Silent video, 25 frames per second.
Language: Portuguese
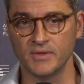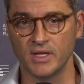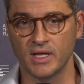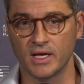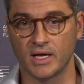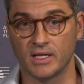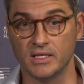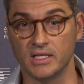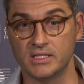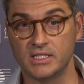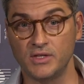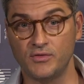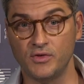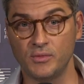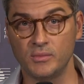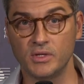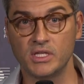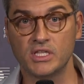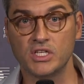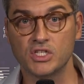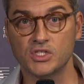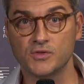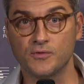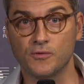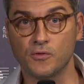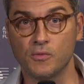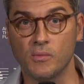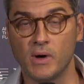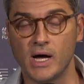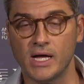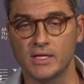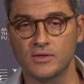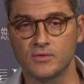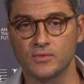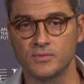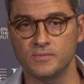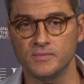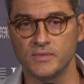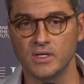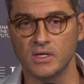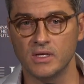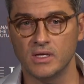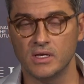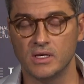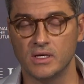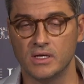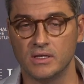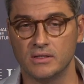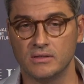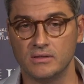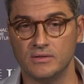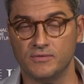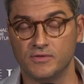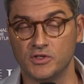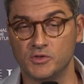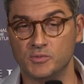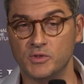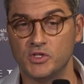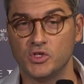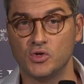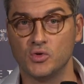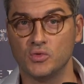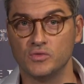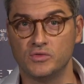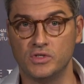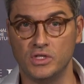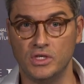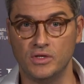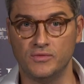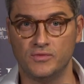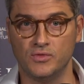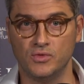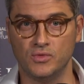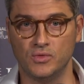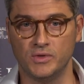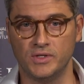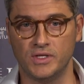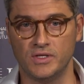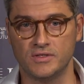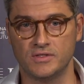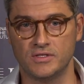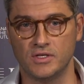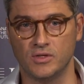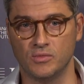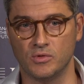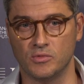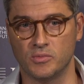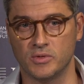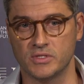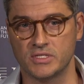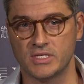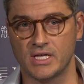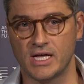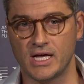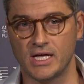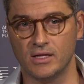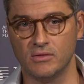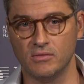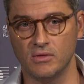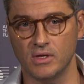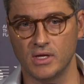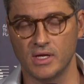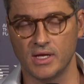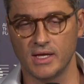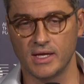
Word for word: Relativamente a este formato, infelizmente eu não tive no IDC do ano passado,